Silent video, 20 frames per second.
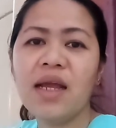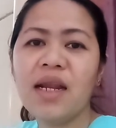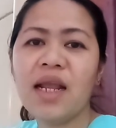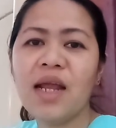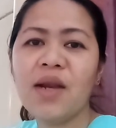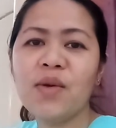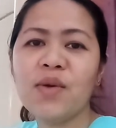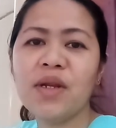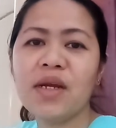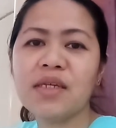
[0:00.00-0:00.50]

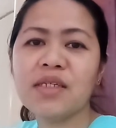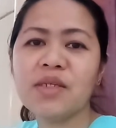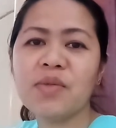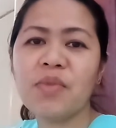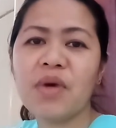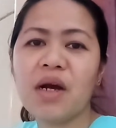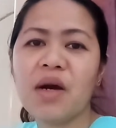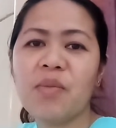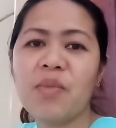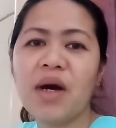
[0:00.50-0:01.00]
lalo na sa
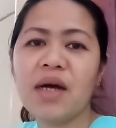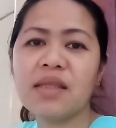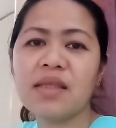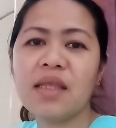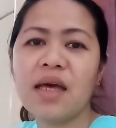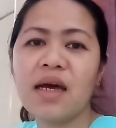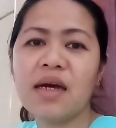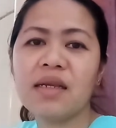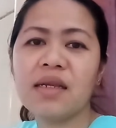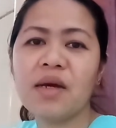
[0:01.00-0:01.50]
mga
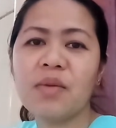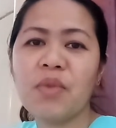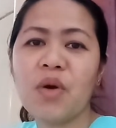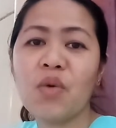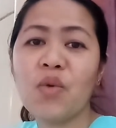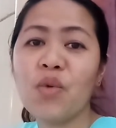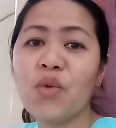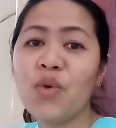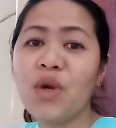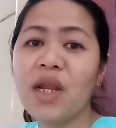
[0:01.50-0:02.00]
bata na
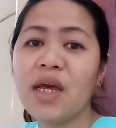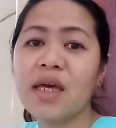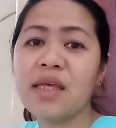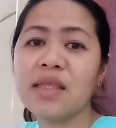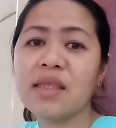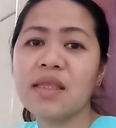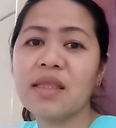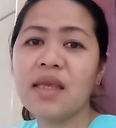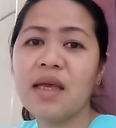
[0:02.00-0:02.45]
makukulit